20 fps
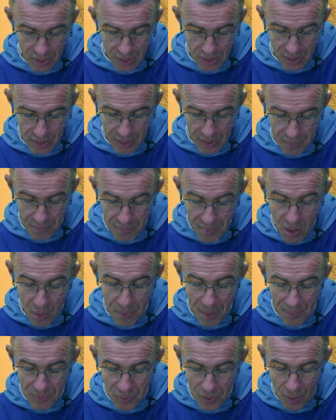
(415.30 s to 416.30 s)
Euh, mais en
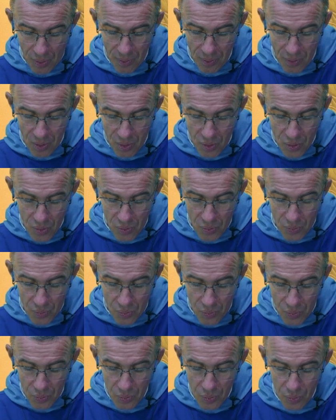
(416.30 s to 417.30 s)
même temps,
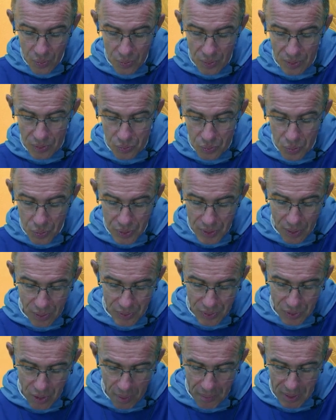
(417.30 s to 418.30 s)
où tous
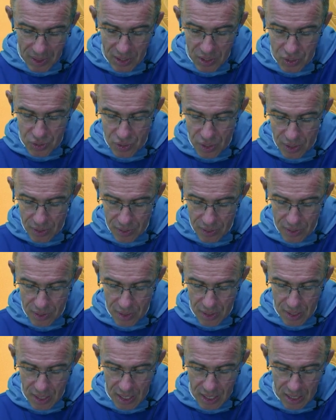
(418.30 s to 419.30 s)
ensemble, les jeunes,
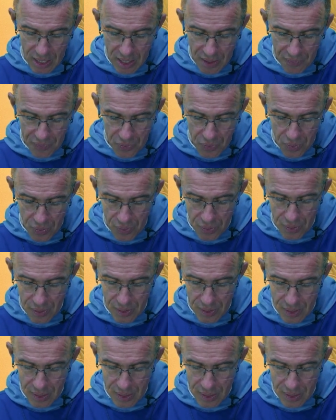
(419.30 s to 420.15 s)
les vieux,